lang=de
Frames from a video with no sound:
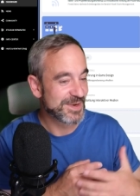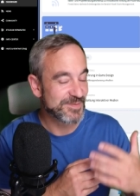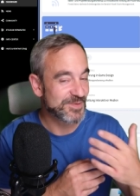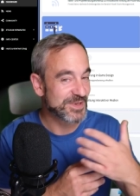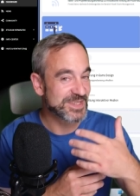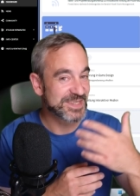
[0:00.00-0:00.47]

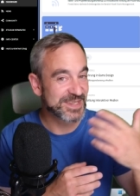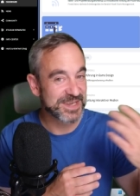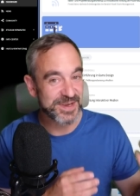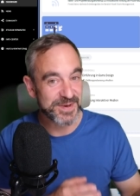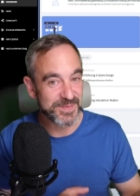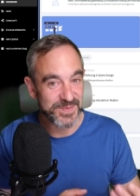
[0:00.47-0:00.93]
löst
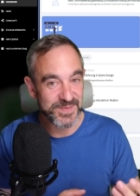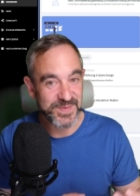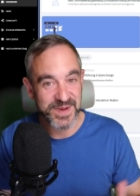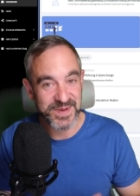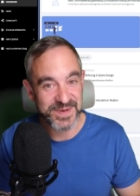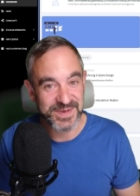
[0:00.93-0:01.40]
ähm,
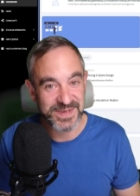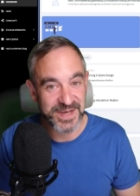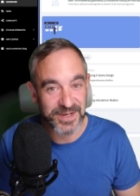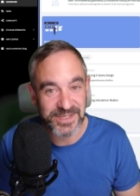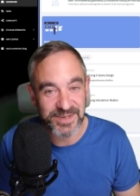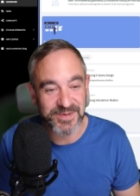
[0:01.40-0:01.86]
die
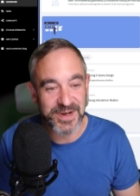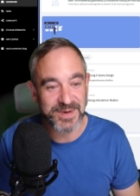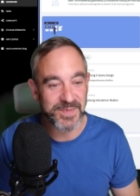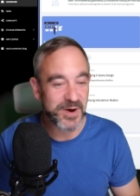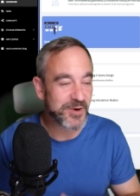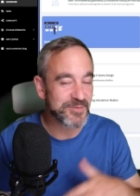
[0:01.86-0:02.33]

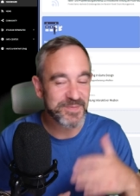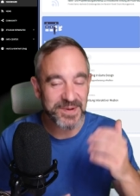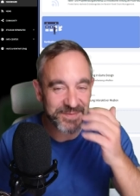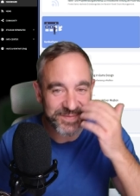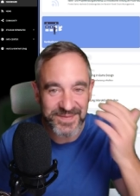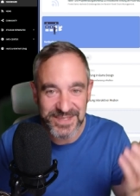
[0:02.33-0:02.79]
Hausaufgaben auf,
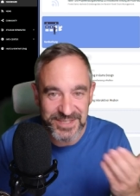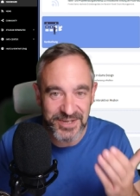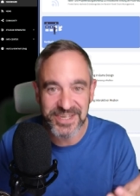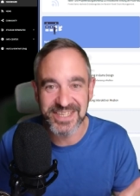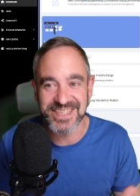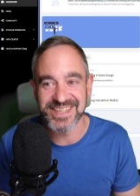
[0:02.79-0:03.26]

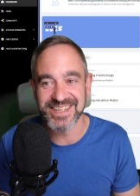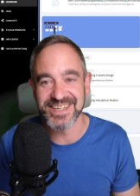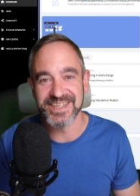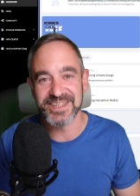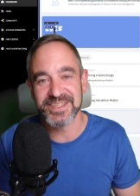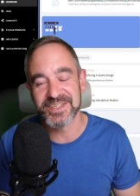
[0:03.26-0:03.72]
solche Dinge
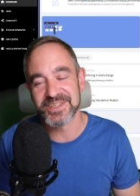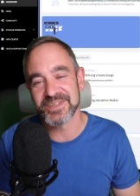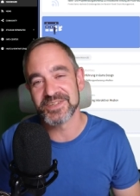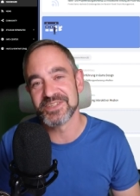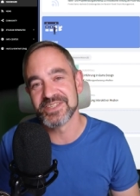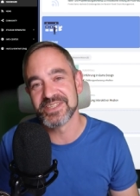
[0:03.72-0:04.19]
halt, ne?
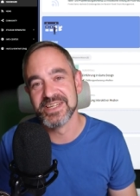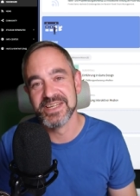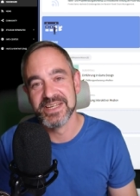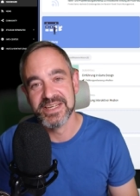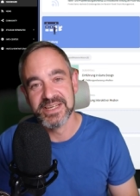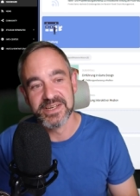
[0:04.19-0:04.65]
Und
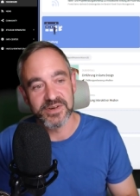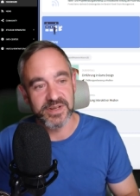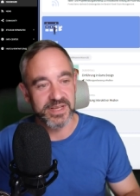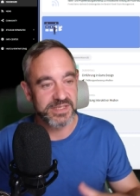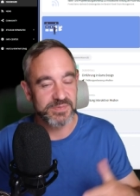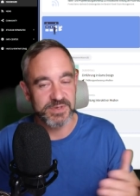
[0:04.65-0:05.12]

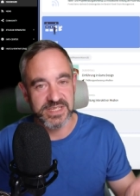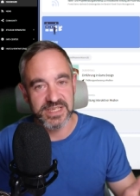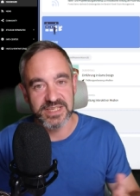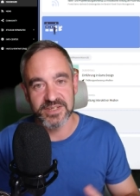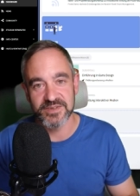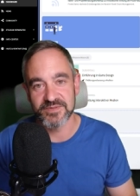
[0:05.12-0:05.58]
oder es
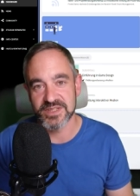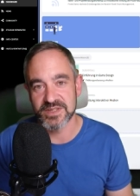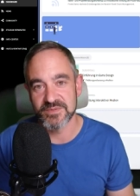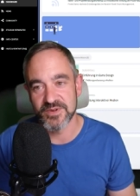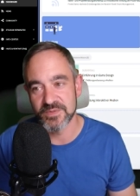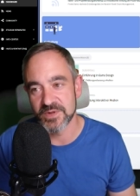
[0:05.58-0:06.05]
passiert irgendwas
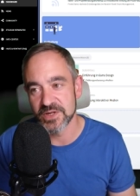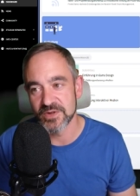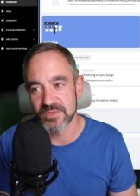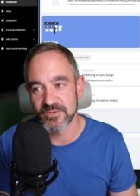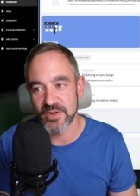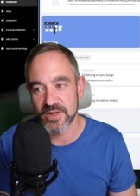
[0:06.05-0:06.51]
im
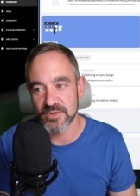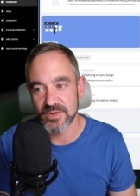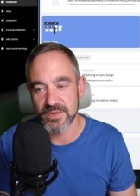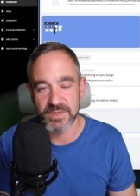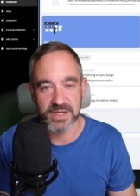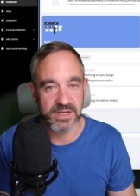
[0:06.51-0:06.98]
Familienumfeld
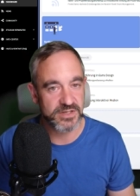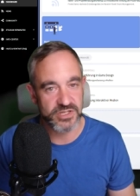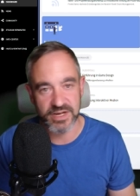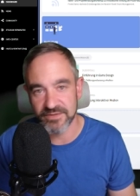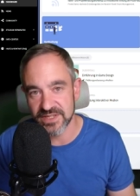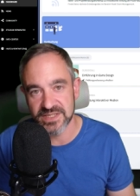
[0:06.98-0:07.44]
oder man
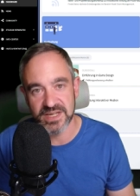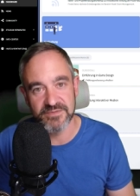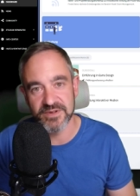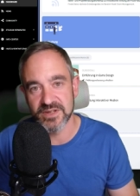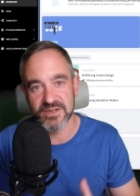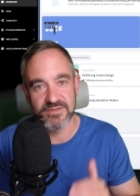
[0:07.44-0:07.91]
schafft es
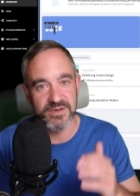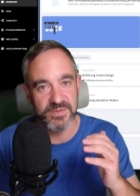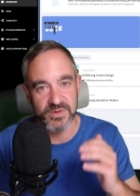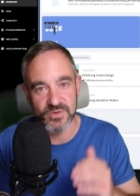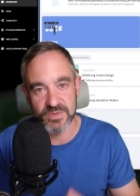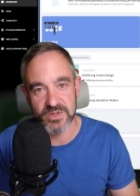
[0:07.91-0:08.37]
einfach nicht, weil
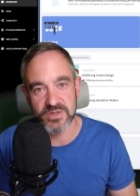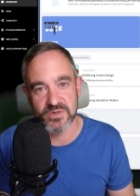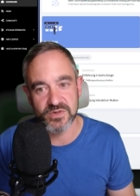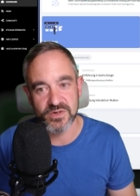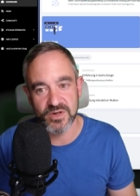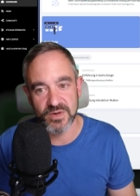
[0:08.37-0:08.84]
man
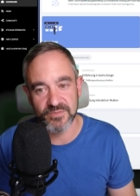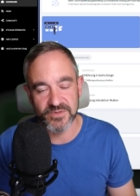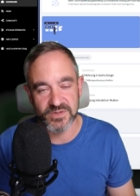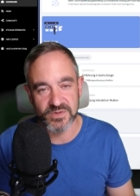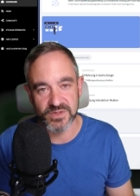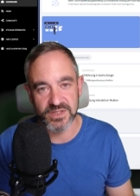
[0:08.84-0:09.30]
Überstunden kloppt wie
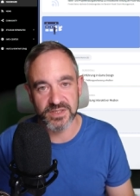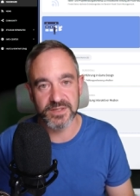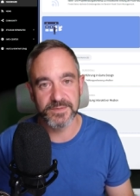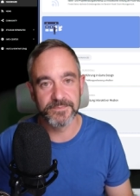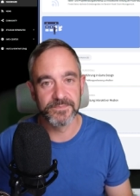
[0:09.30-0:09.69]
so ein Irrer.